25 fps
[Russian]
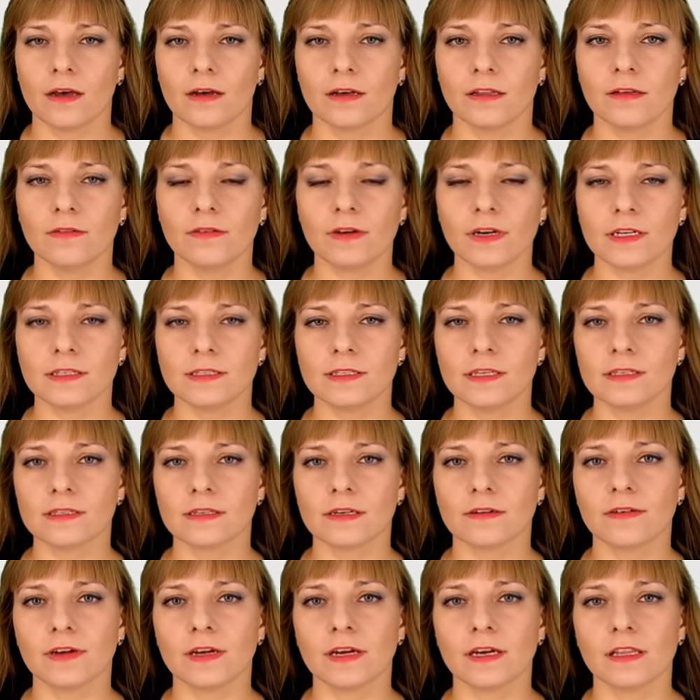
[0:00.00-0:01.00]
Глава
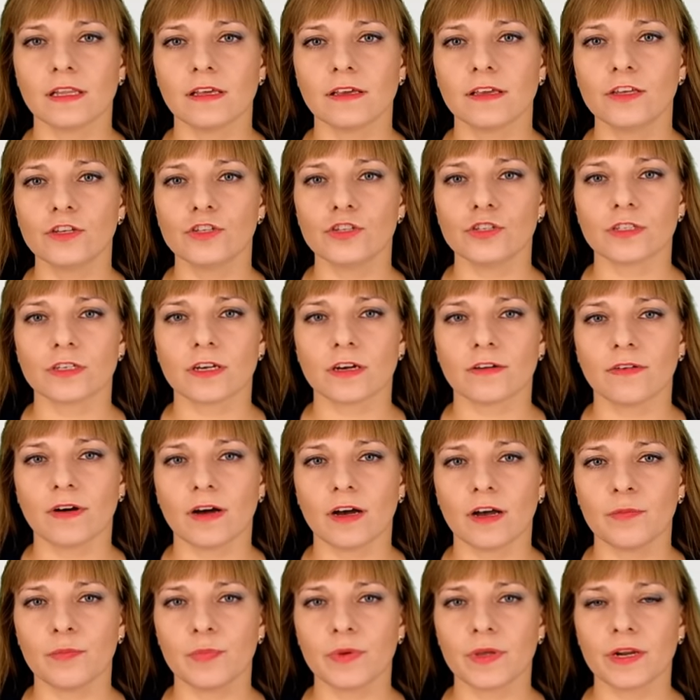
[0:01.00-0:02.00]
российского экологического
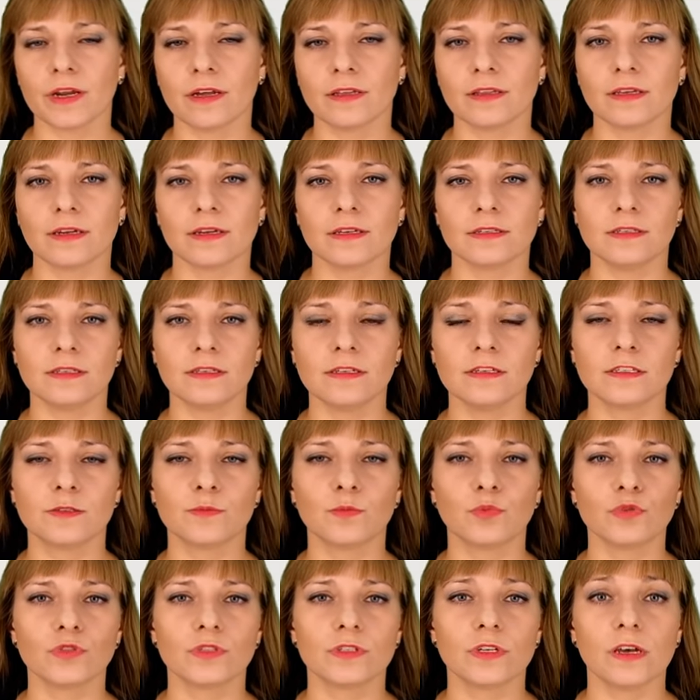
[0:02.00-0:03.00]
оператора Денис
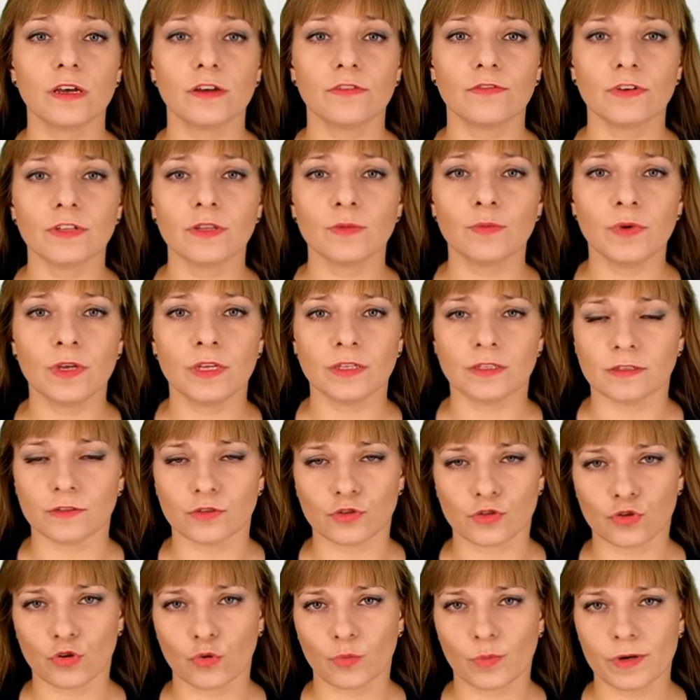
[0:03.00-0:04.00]
Буцаев отметил,
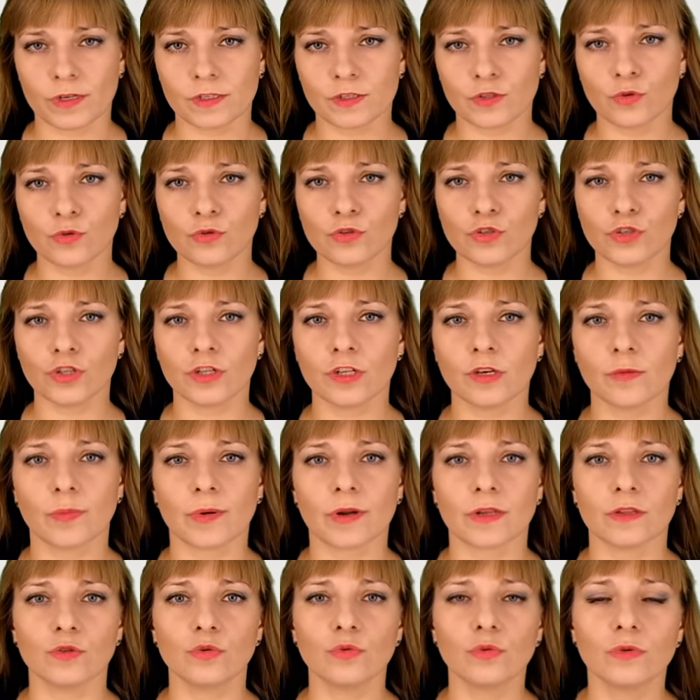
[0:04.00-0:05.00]
что просроченные
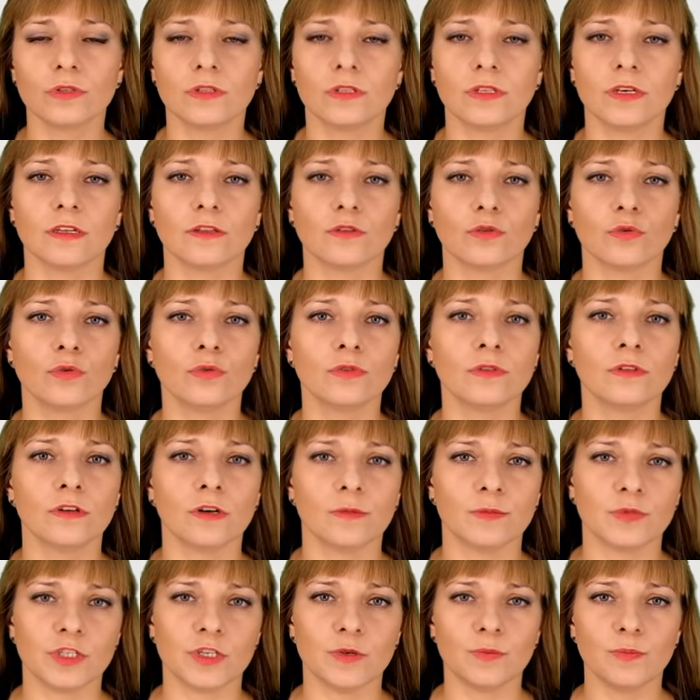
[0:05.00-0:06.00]
продукты и отходы
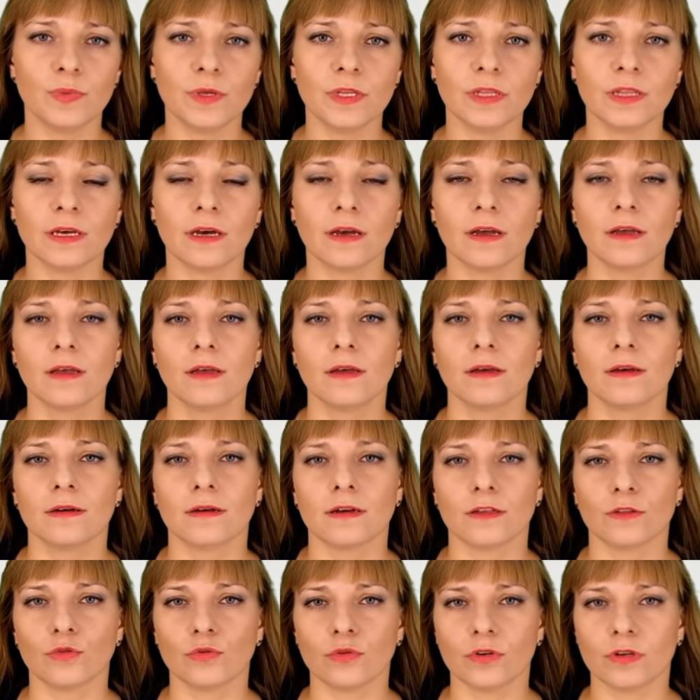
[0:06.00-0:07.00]
общепита,
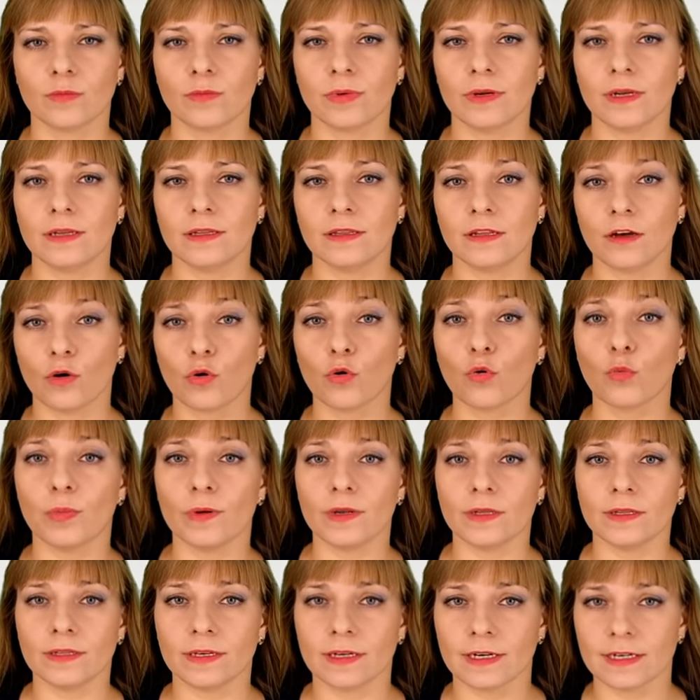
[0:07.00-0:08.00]
которые были
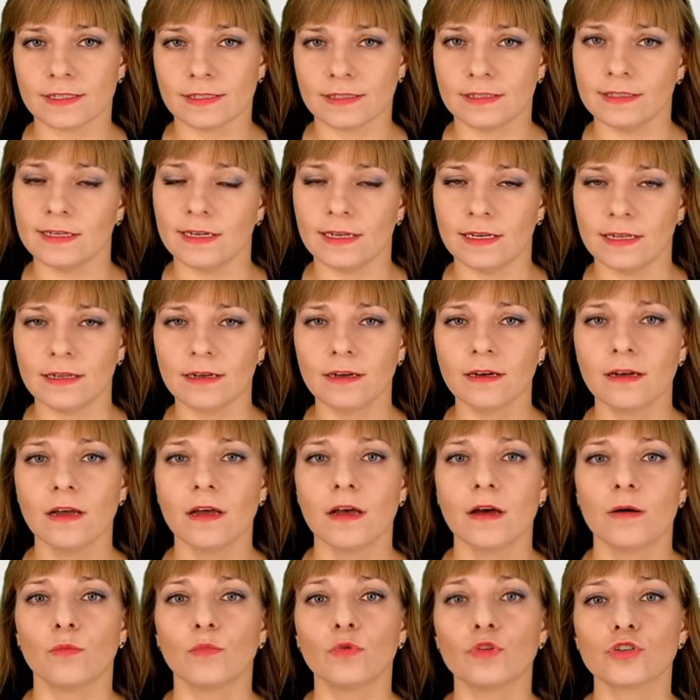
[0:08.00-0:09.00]
накоплены раздельно,
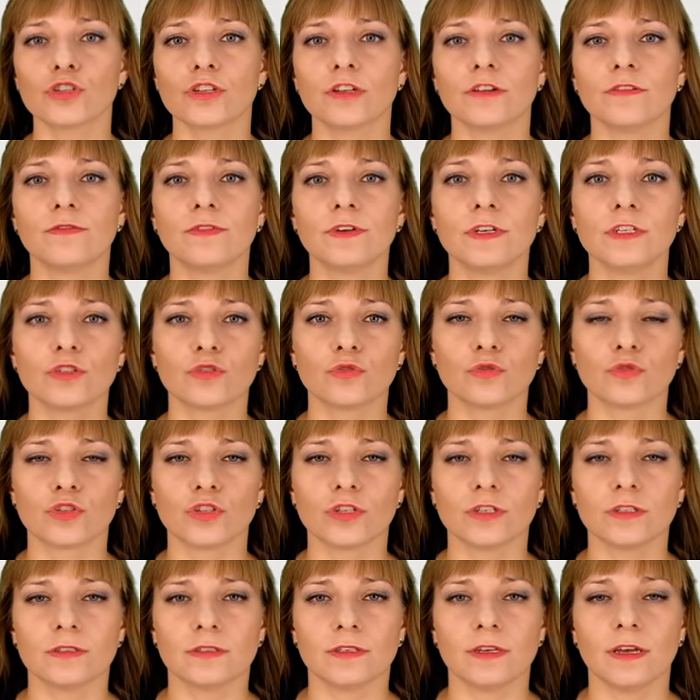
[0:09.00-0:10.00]
можно
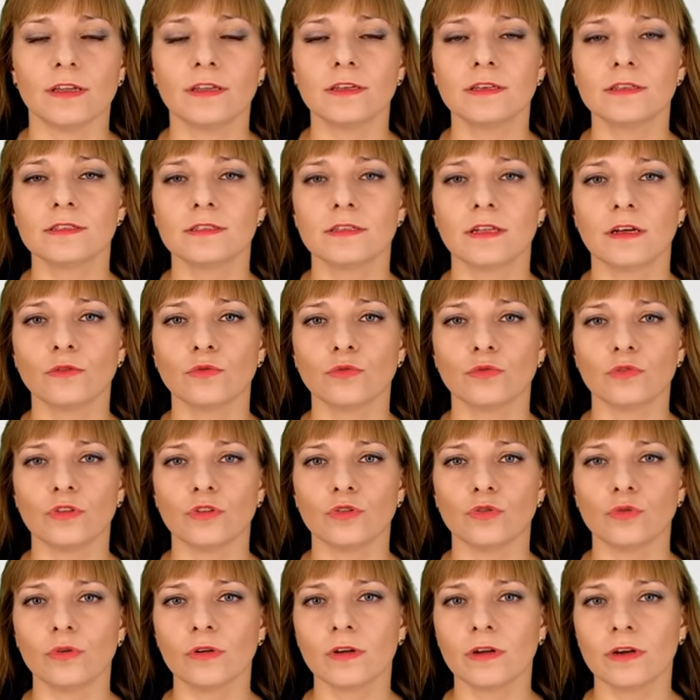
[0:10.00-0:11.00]
высушить, и они станут не
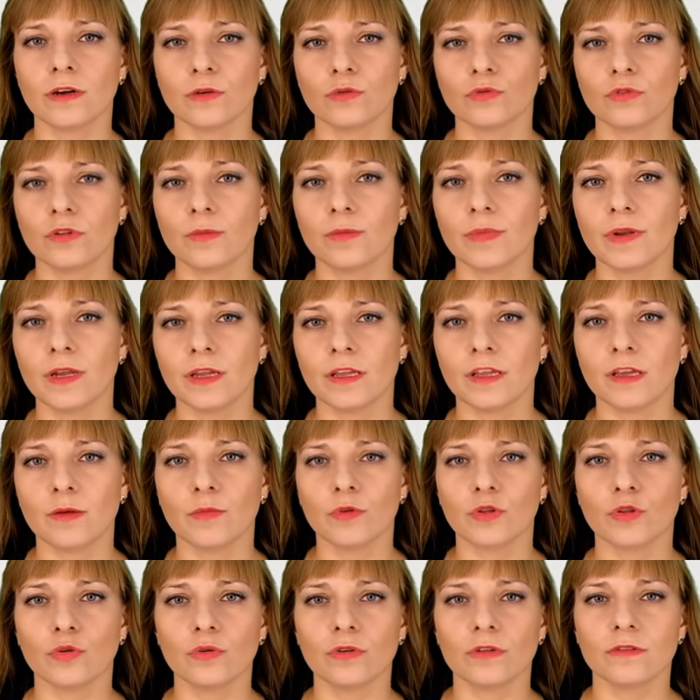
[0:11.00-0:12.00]
только
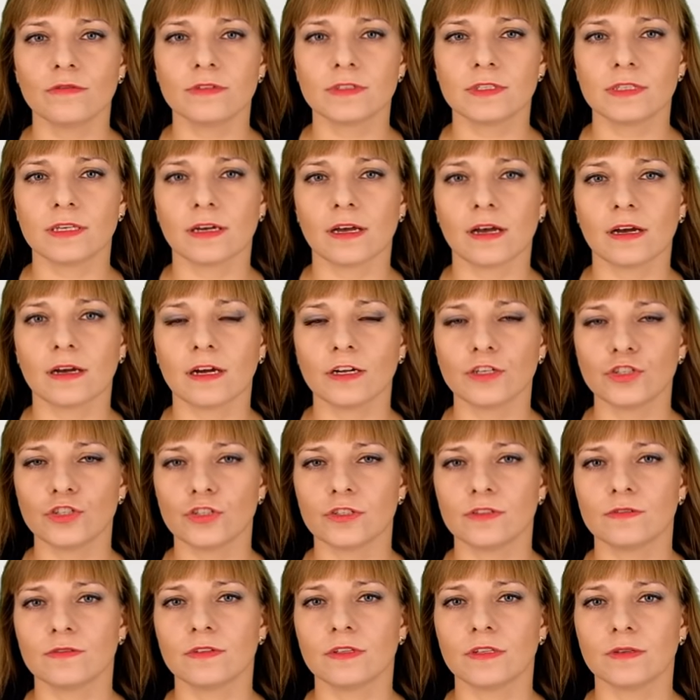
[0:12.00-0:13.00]
удобрениями, но и
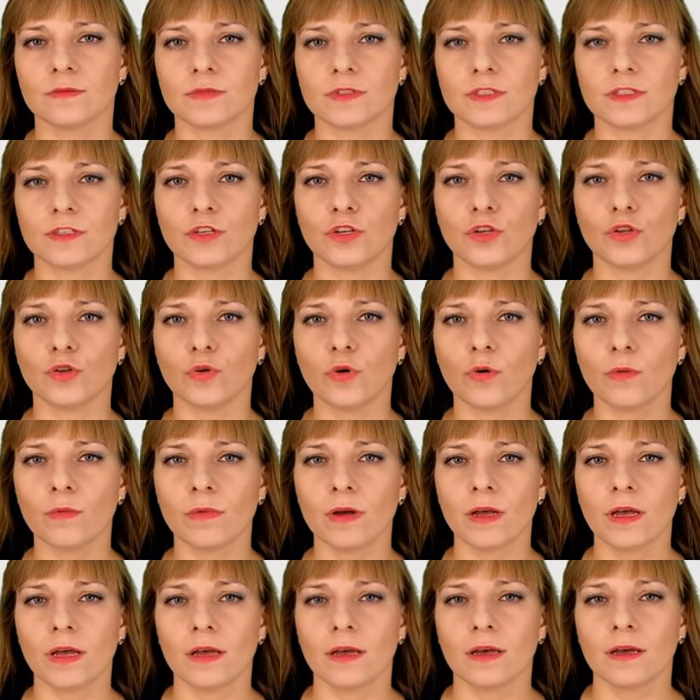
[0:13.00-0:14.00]
высококачественным сырьем
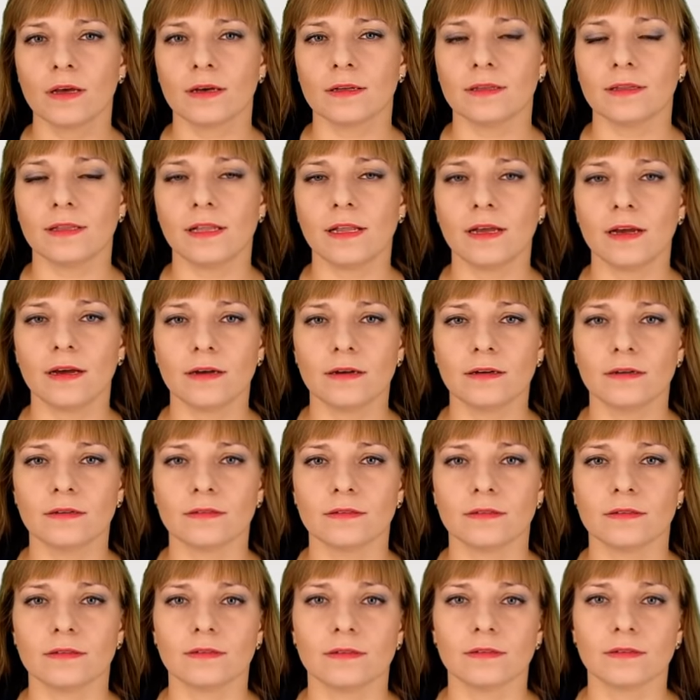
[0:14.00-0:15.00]

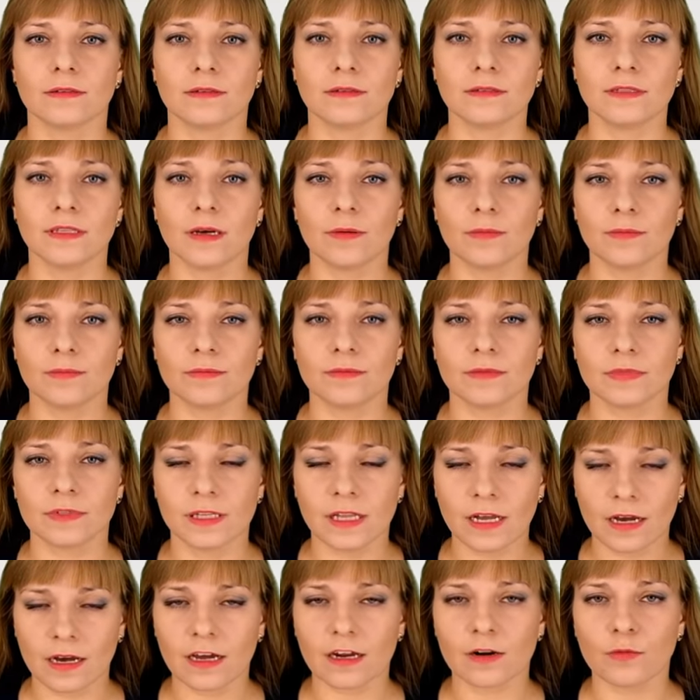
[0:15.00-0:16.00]
для, э,
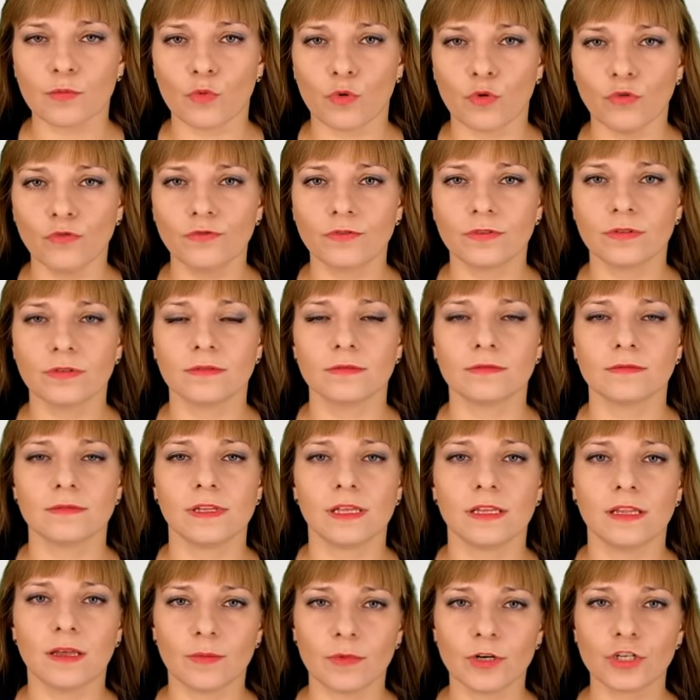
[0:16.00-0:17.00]
для кормов,
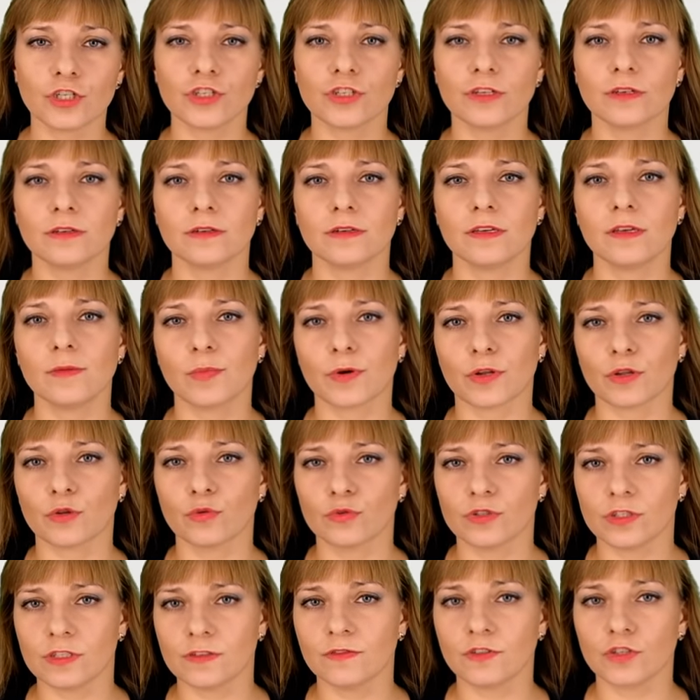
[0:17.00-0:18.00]
для домашних и
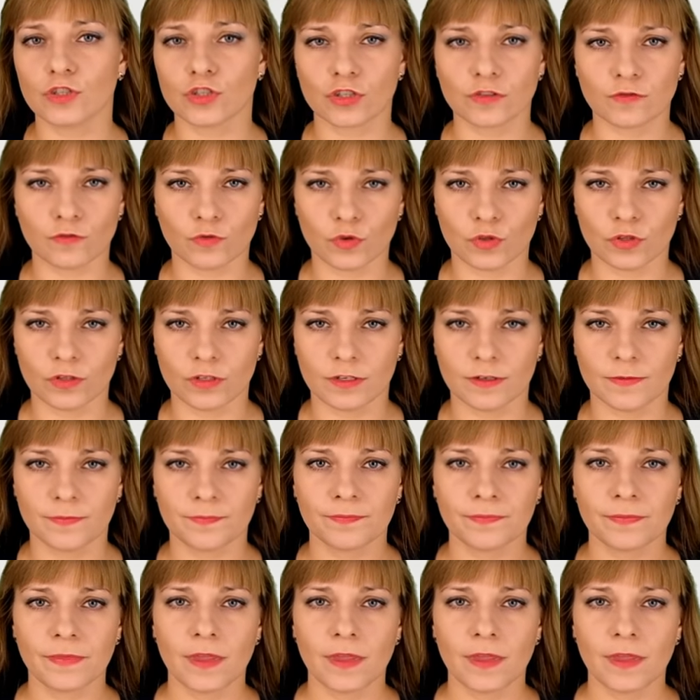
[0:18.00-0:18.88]
продуктивных животных.